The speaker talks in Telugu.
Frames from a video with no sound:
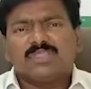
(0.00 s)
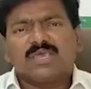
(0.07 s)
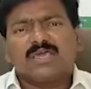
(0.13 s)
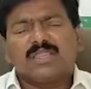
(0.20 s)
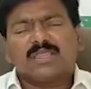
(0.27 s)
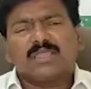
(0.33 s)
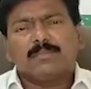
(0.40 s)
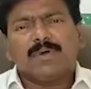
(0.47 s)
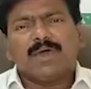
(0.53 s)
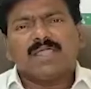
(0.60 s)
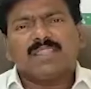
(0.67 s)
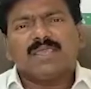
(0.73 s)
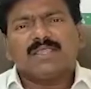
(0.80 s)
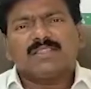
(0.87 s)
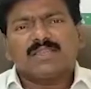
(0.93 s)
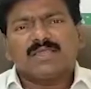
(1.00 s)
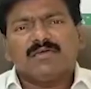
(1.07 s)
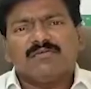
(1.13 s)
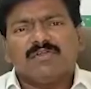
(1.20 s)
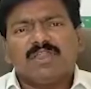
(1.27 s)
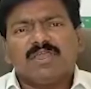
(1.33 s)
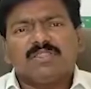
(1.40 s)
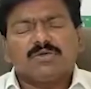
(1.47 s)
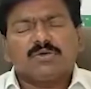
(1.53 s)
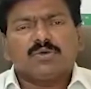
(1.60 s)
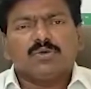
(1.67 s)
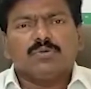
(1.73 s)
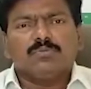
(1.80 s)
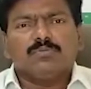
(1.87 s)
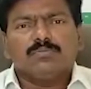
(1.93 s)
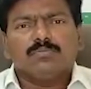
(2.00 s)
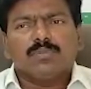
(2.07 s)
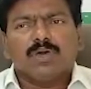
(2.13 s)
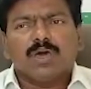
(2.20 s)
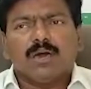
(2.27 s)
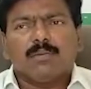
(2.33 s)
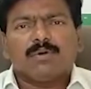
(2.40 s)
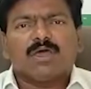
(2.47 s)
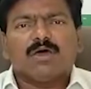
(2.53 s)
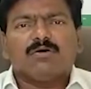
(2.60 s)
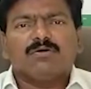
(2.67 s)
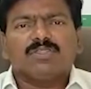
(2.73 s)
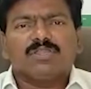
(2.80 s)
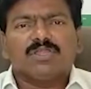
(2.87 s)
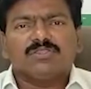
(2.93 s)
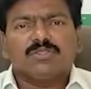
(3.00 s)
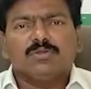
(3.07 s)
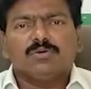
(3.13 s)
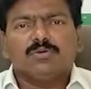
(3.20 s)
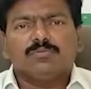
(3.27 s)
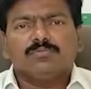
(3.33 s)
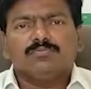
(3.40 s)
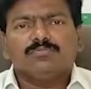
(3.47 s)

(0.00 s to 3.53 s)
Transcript: దగ్గరికి పాదయాత్రగా వెళ్లేందుకు అమరావతి రైతులు